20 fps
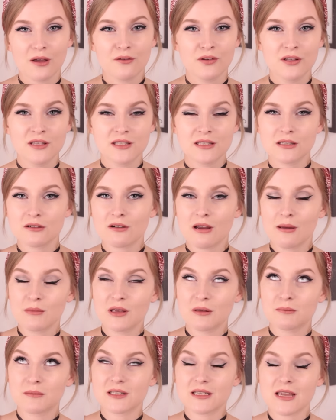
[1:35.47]
auf Instagram
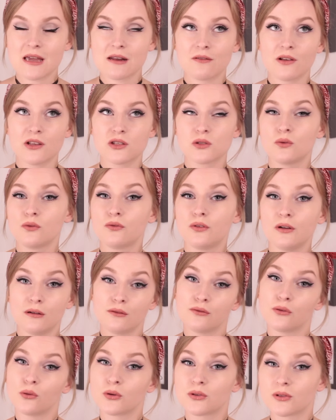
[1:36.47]
gibt es einfach so
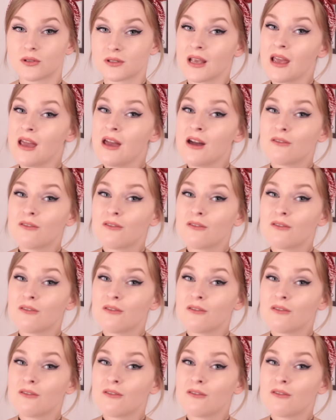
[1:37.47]
viele Fotos,